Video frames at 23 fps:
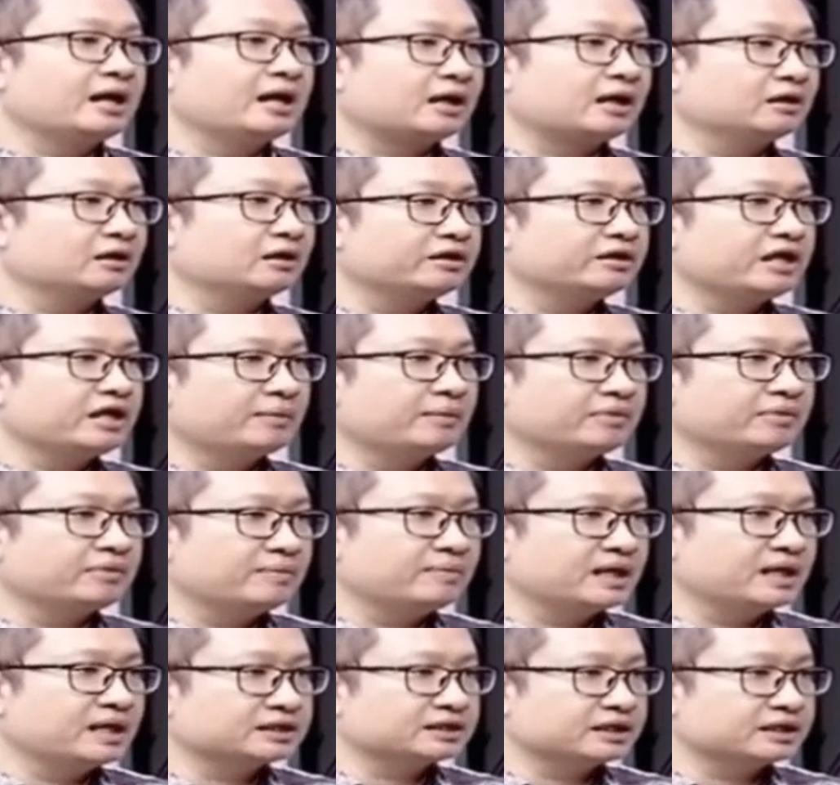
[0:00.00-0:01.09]
Kalau yang
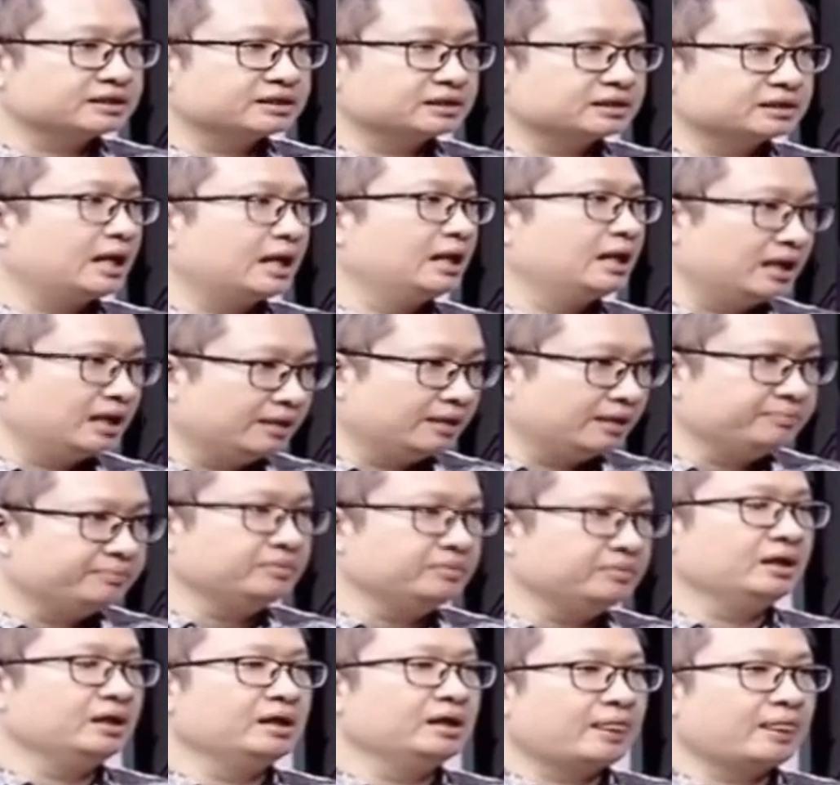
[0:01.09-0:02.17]
berbasis saham
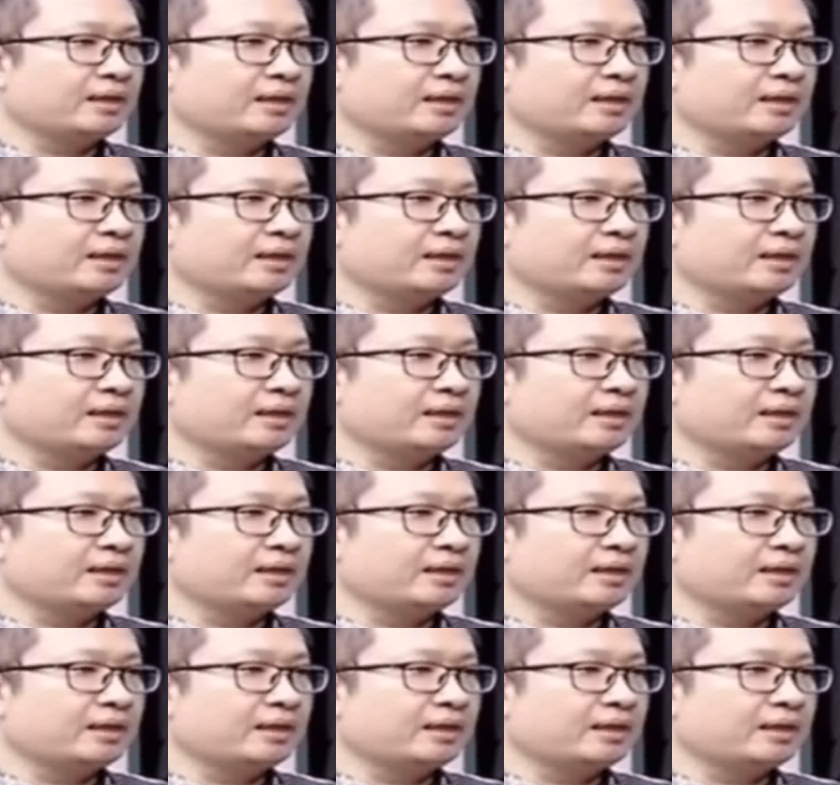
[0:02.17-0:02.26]
yeah.